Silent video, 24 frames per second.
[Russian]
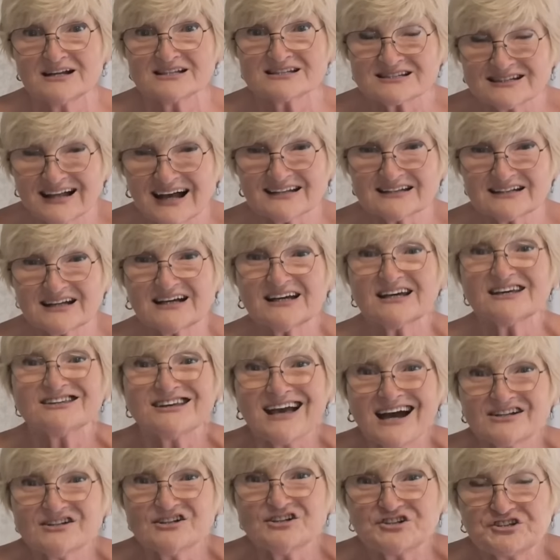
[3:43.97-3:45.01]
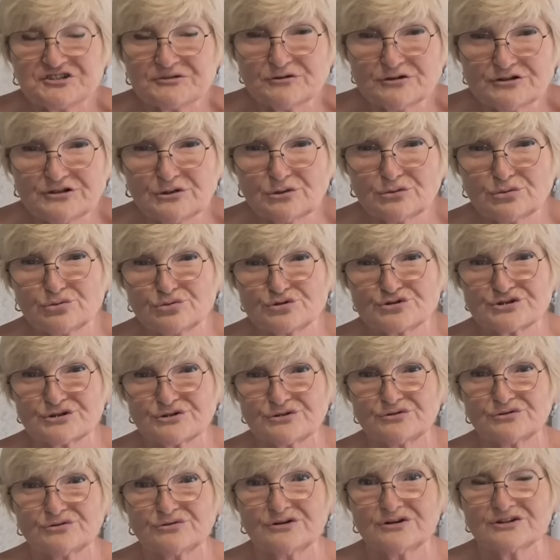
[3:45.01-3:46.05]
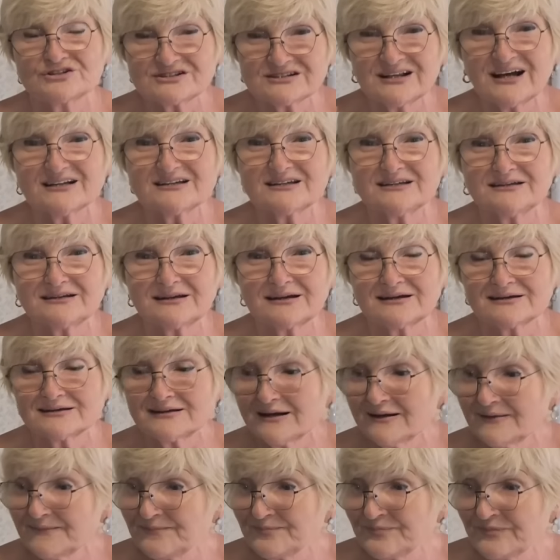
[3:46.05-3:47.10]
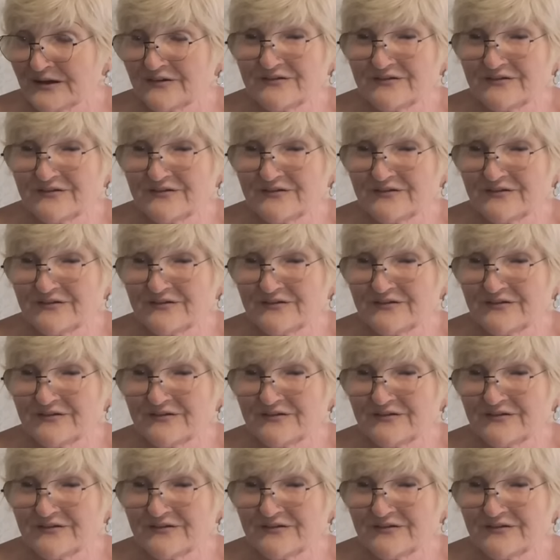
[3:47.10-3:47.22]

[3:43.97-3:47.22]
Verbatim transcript: Сладкое я ничего не кушаю кушаю. Сладенькое, да?